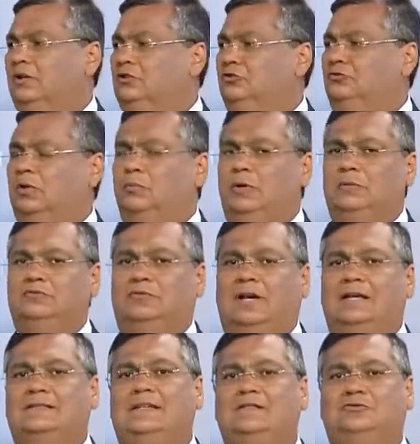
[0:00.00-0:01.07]
distribuímos
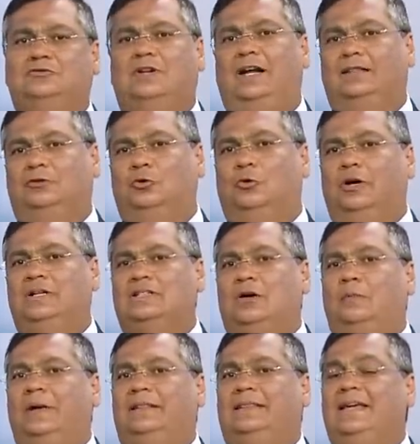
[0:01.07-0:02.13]
300 tratores,
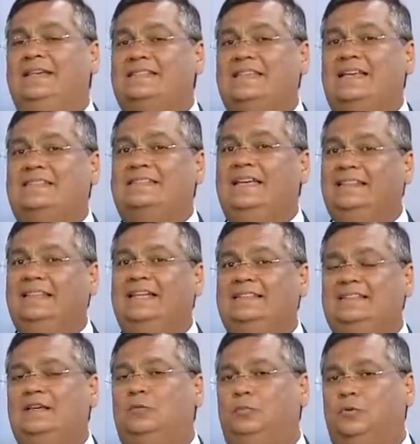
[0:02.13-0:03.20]
aumentei em
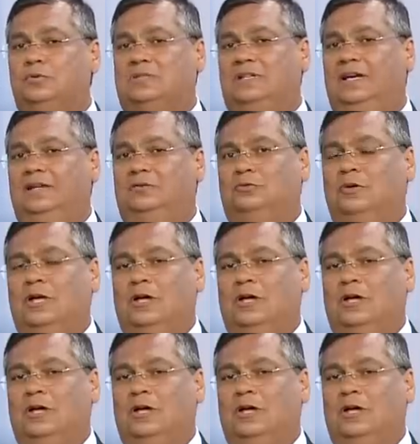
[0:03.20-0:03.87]
65%